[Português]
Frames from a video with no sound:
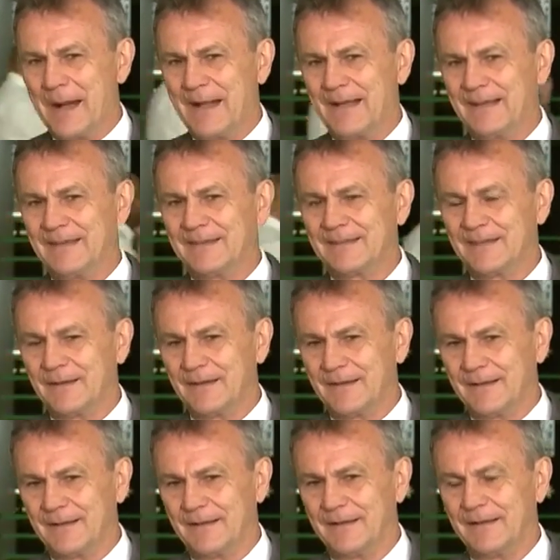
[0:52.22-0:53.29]
Mas
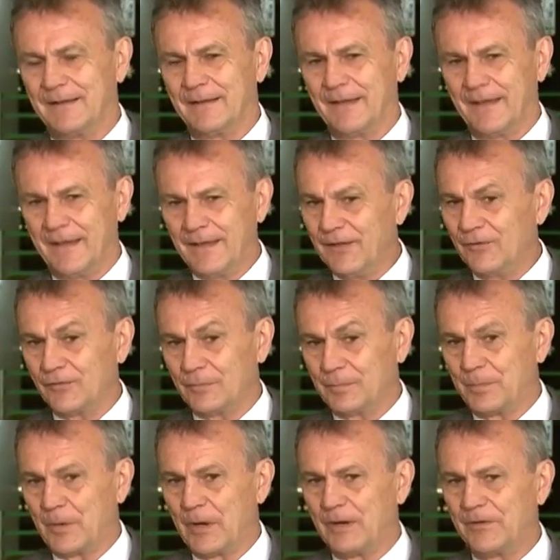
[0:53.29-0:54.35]
é, é
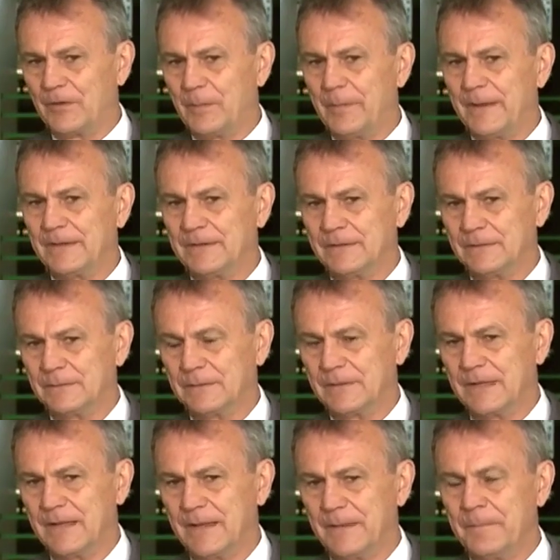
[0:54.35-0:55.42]
isso, o PROS é um
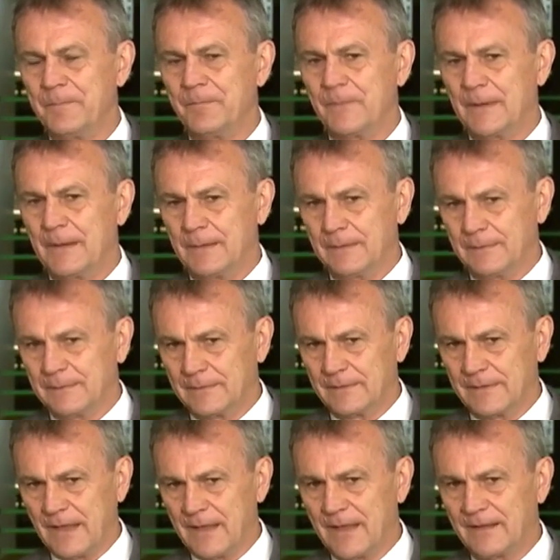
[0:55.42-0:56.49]
partido que
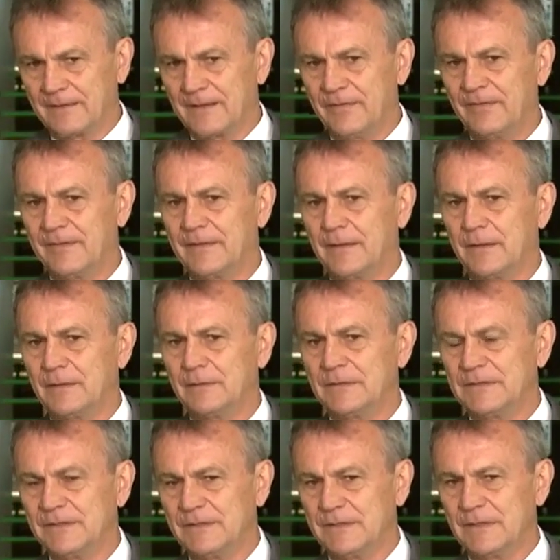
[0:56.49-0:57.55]
tem essa
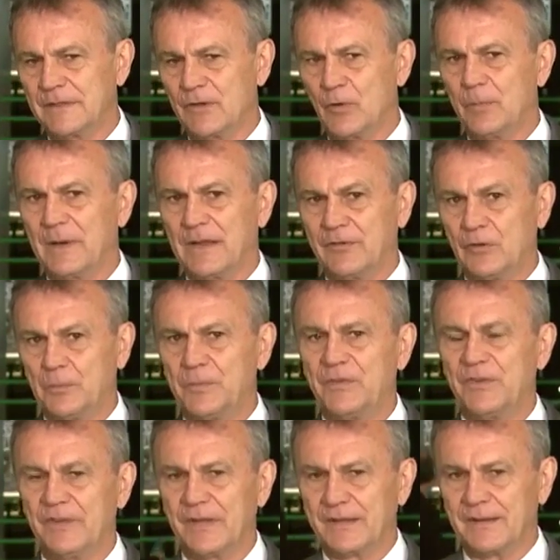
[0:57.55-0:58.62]
visão de que o Brasil
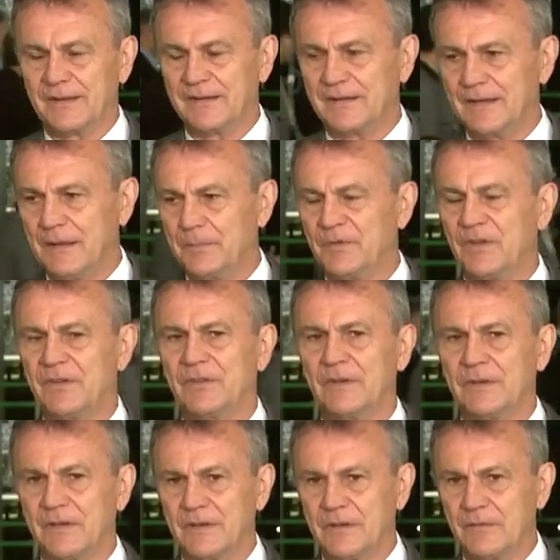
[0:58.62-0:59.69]
precisa crescer, precisa
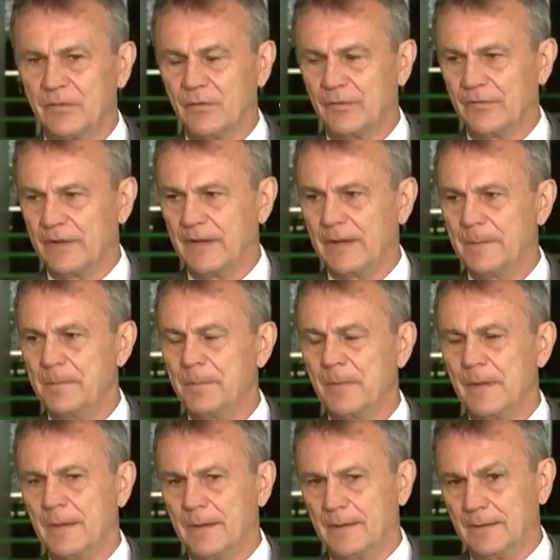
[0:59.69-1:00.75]
se desenvolver
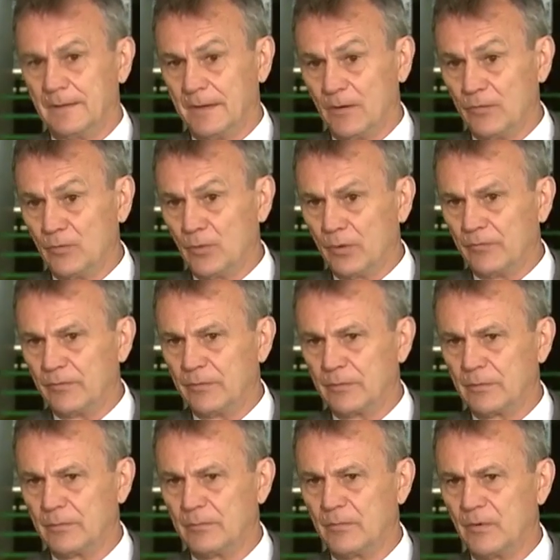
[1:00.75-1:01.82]
e é um novo
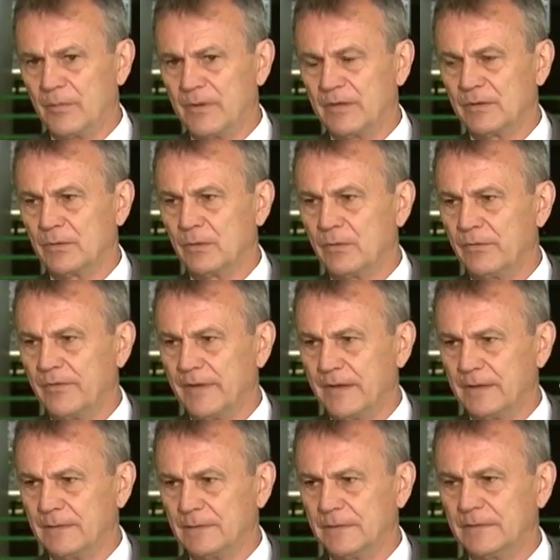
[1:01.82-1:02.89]
momento do
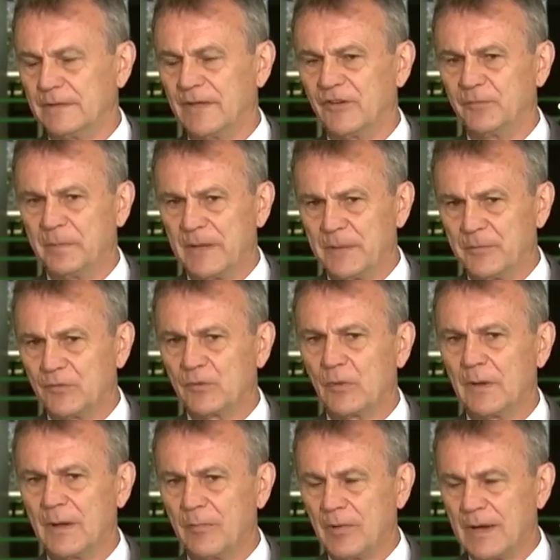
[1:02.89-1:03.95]
governo e nós esperamos
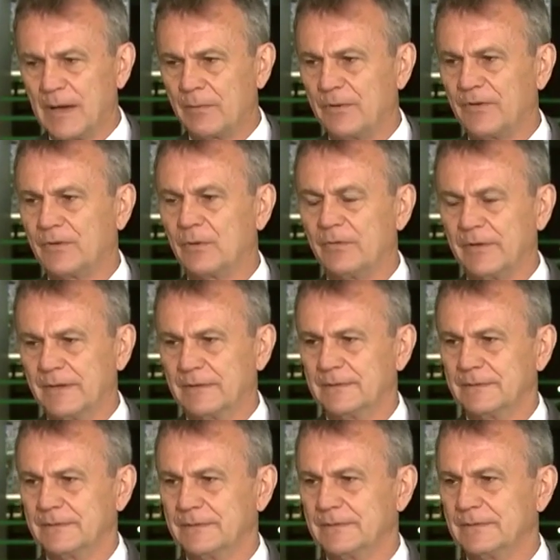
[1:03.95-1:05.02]
colaborar com esse governo.